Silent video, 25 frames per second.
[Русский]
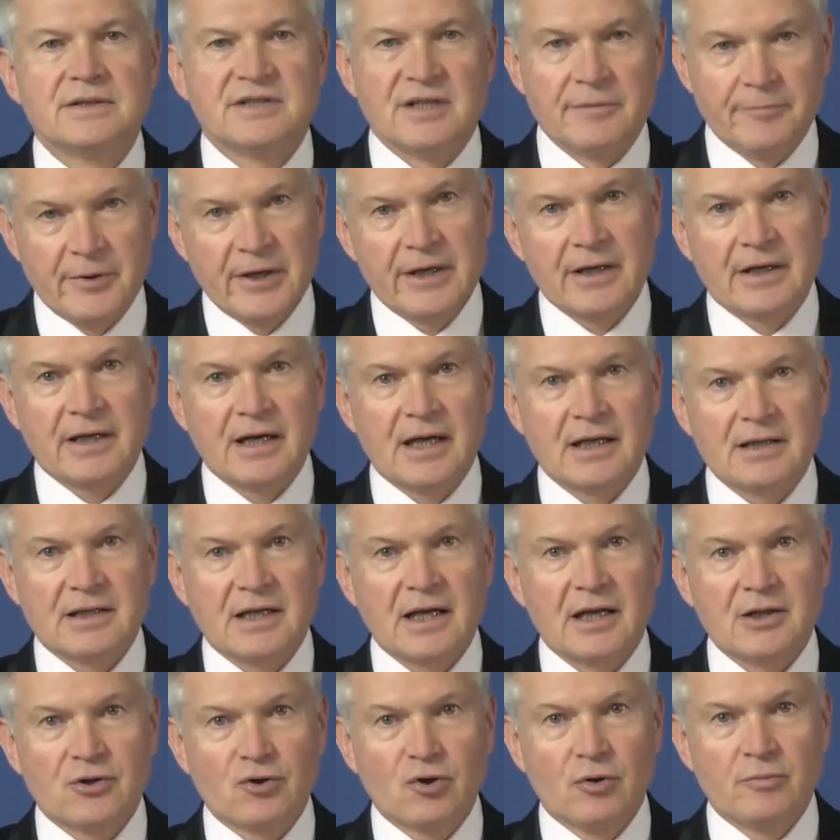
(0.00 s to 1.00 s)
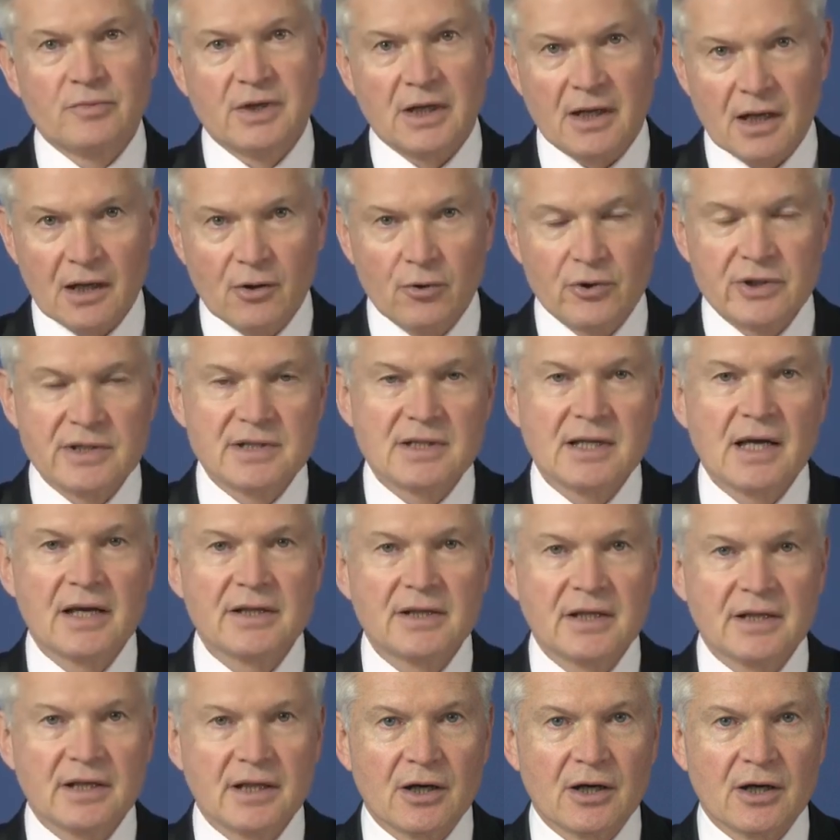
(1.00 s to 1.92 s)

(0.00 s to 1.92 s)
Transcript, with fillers: Теперь кратко о том, на какой стадии